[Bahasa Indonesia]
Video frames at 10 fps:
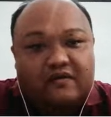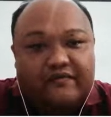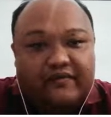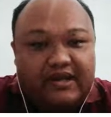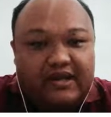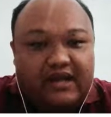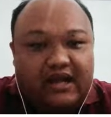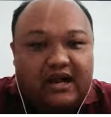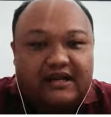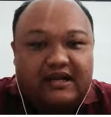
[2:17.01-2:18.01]

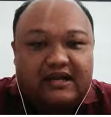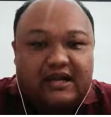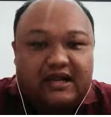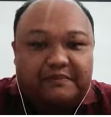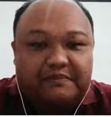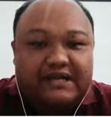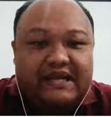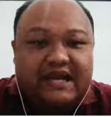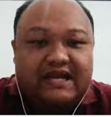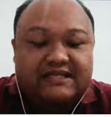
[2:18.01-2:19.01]
konflik adalah
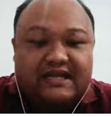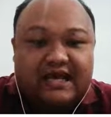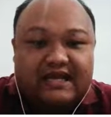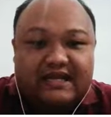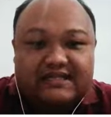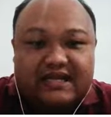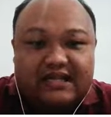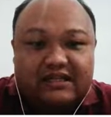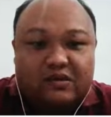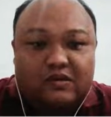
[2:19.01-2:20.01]
pilihan
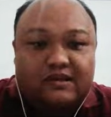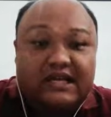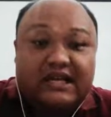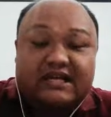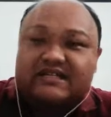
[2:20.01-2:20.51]
selaras atau